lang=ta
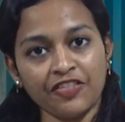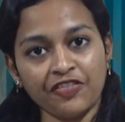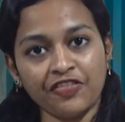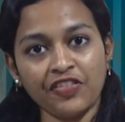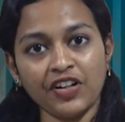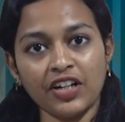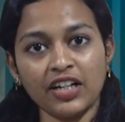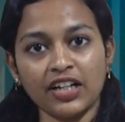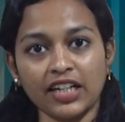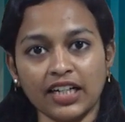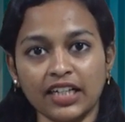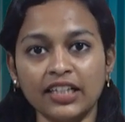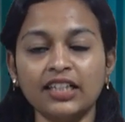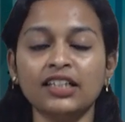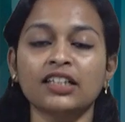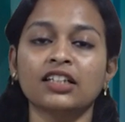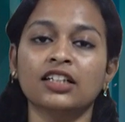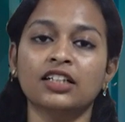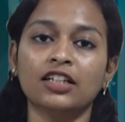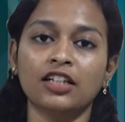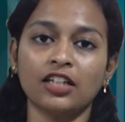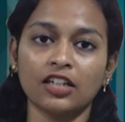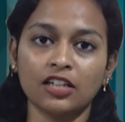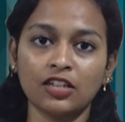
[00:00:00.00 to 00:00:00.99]
எஃப்ஆர்ஐட்
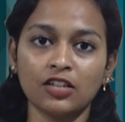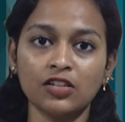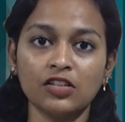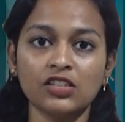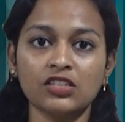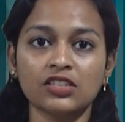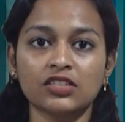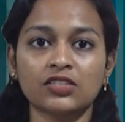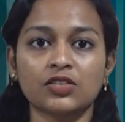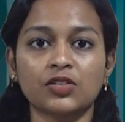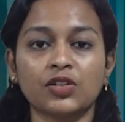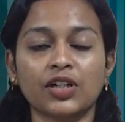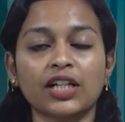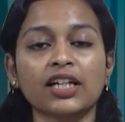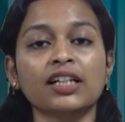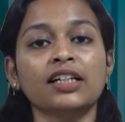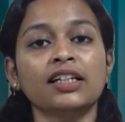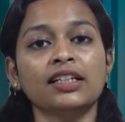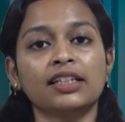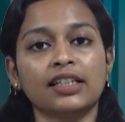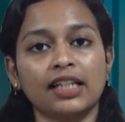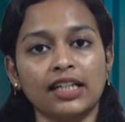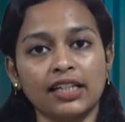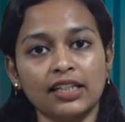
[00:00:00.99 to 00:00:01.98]
ட்ரக்கோனஸோட
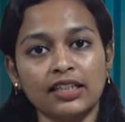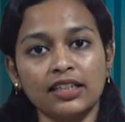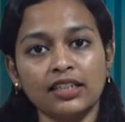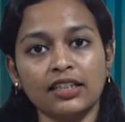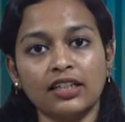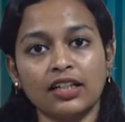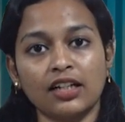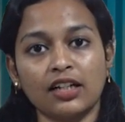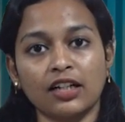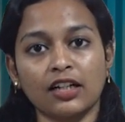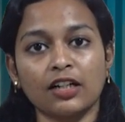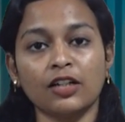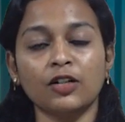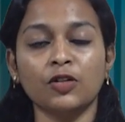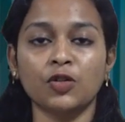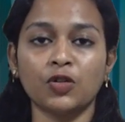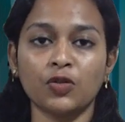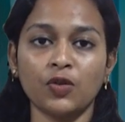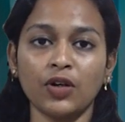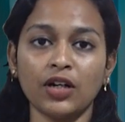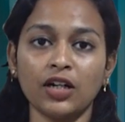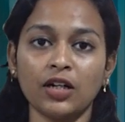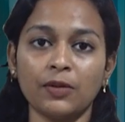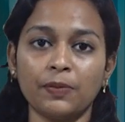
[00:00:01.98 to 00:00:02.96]
நலனுக்காக
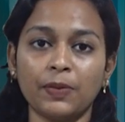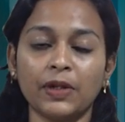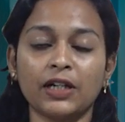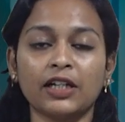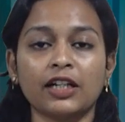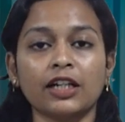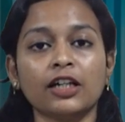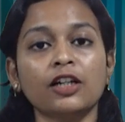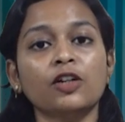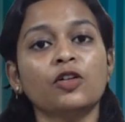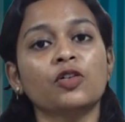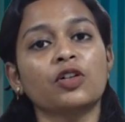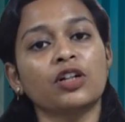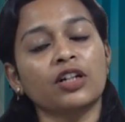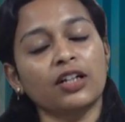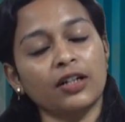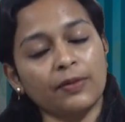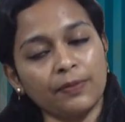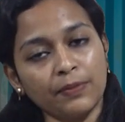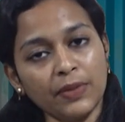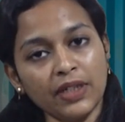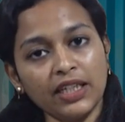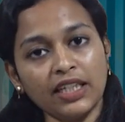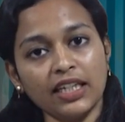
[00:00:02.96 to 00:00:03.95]
உருவாக்கப்பட்ட ஒரு
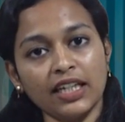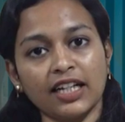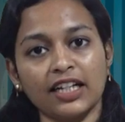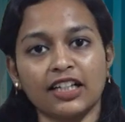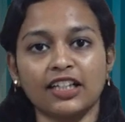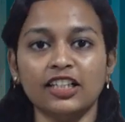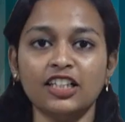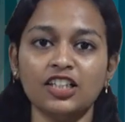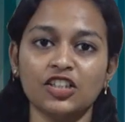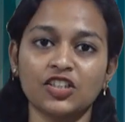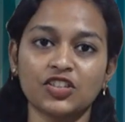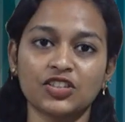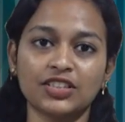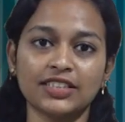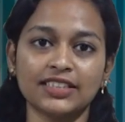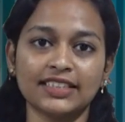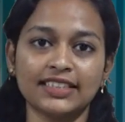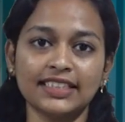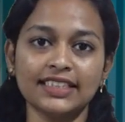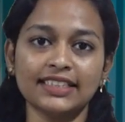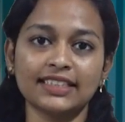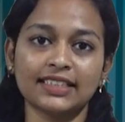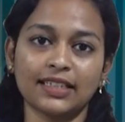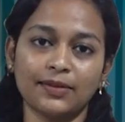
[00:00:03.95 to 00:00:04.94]
நம்பிக்கையான
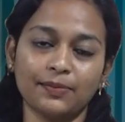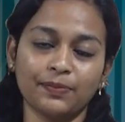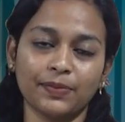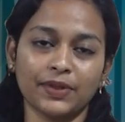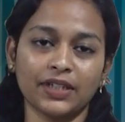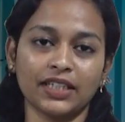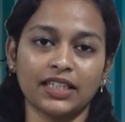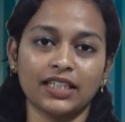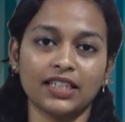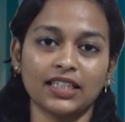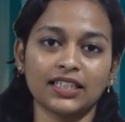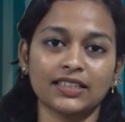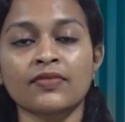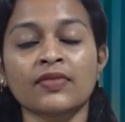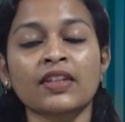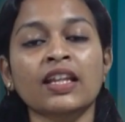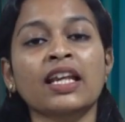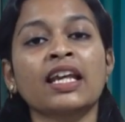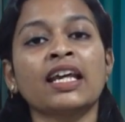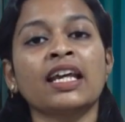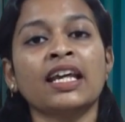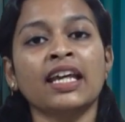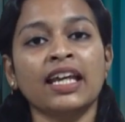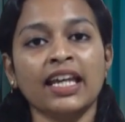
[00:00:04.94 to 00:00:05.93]
லொஜிஸ்டிக்ஸ் கம்பெனி
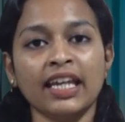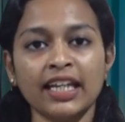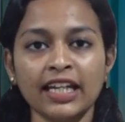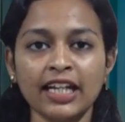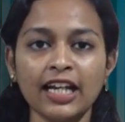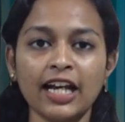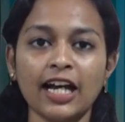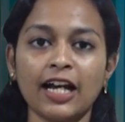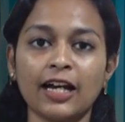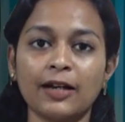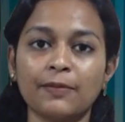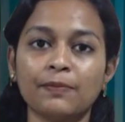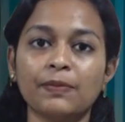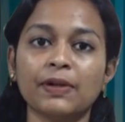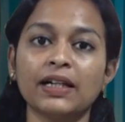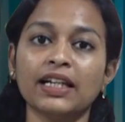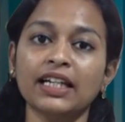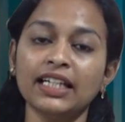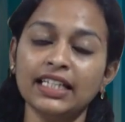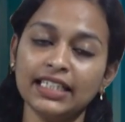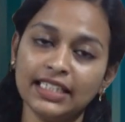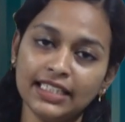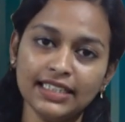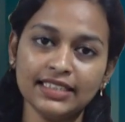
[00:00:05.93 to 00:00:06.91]
எங்கள்
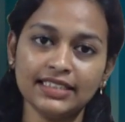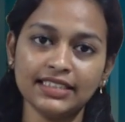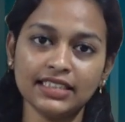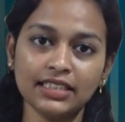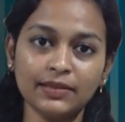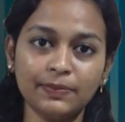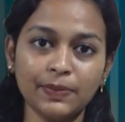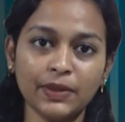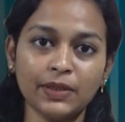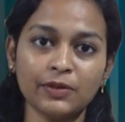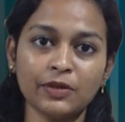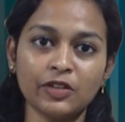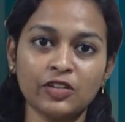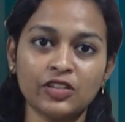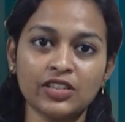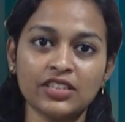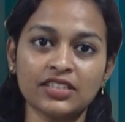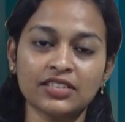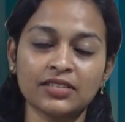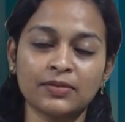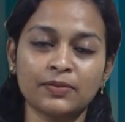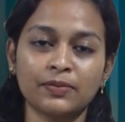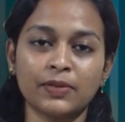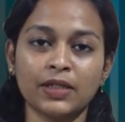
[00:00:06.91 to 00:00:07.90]
ஆப்பில் ஈஸியாக
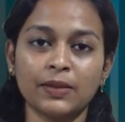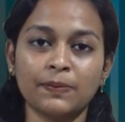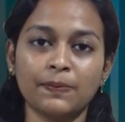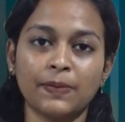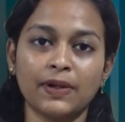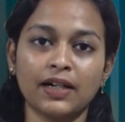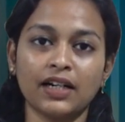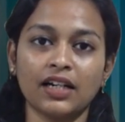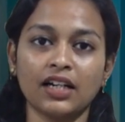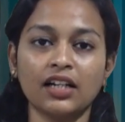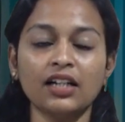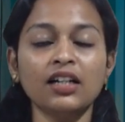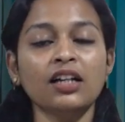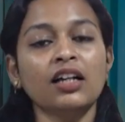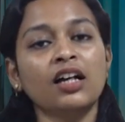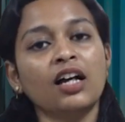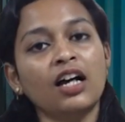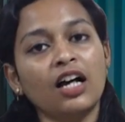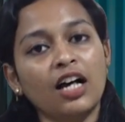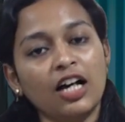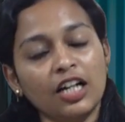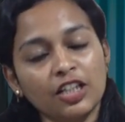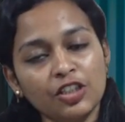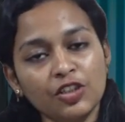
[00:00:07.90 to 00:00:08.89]
பியூடி சப்மிட் பண்ணலாம்
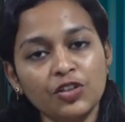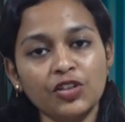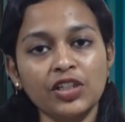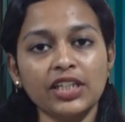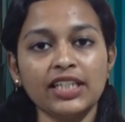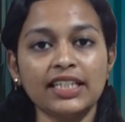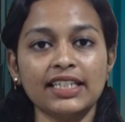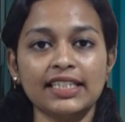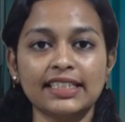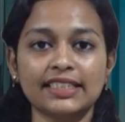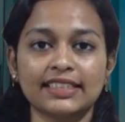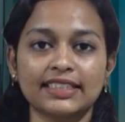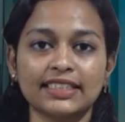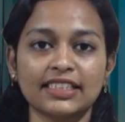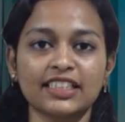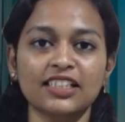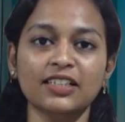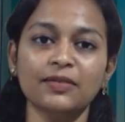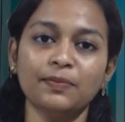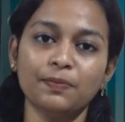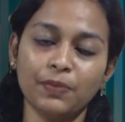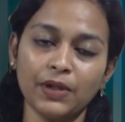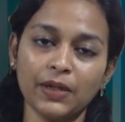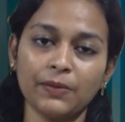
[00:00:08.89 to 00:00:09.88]
அதை விட
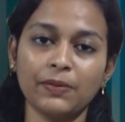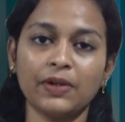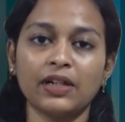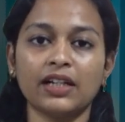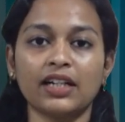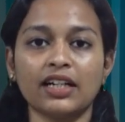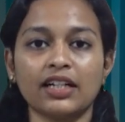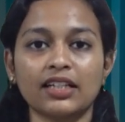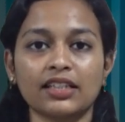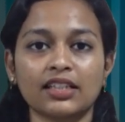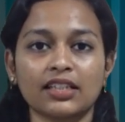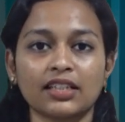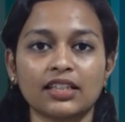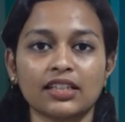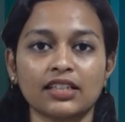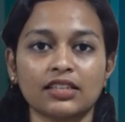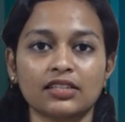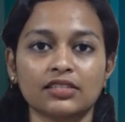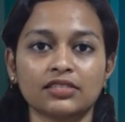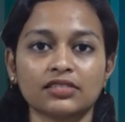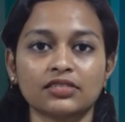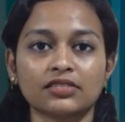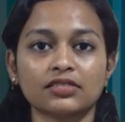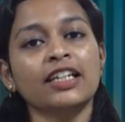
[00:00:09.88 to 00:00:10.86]
ஈஸியாக பேமெண்ட் எடுத்துக்கலாம்
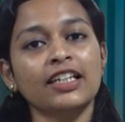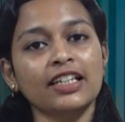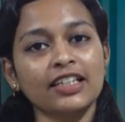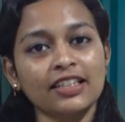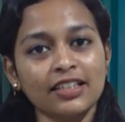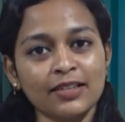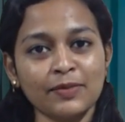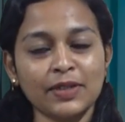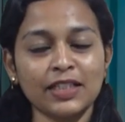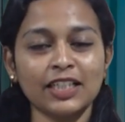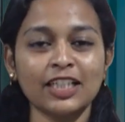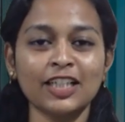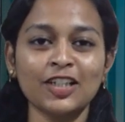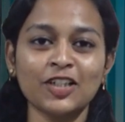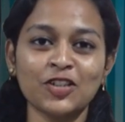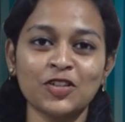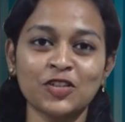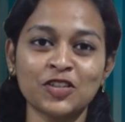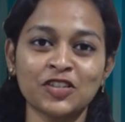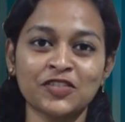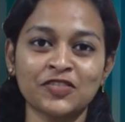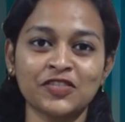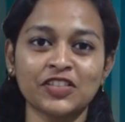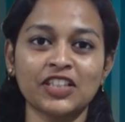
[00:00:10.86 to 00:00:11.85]
இந்த மாதிரி
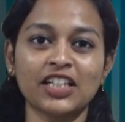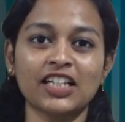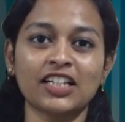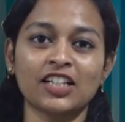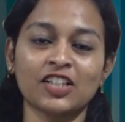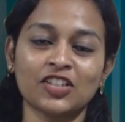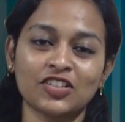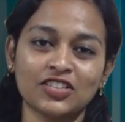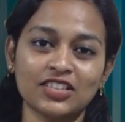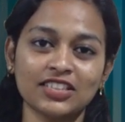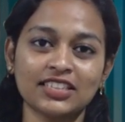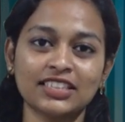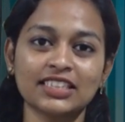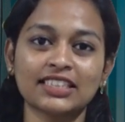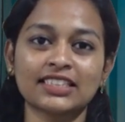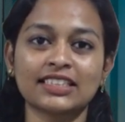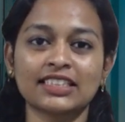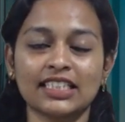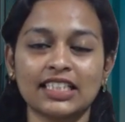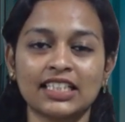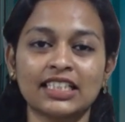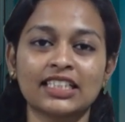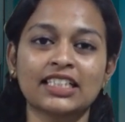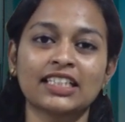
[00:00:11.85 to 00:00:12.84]
யூஸ்ஃபுல் அண்ட்
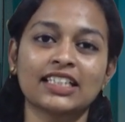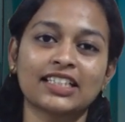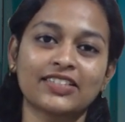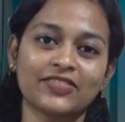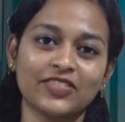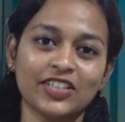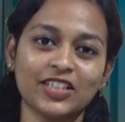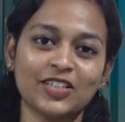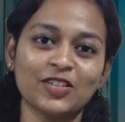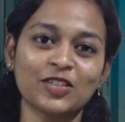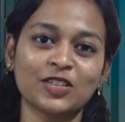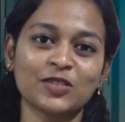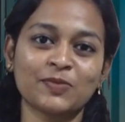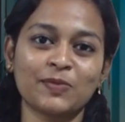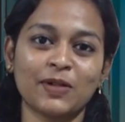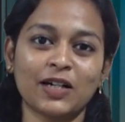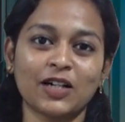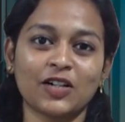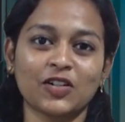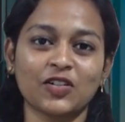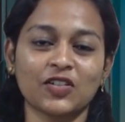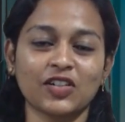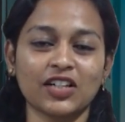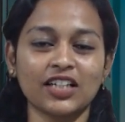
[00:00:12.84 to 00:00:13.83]
லொஜிஸ்டிக்ஸ் ரிலேட்டட் வீடியோஸ்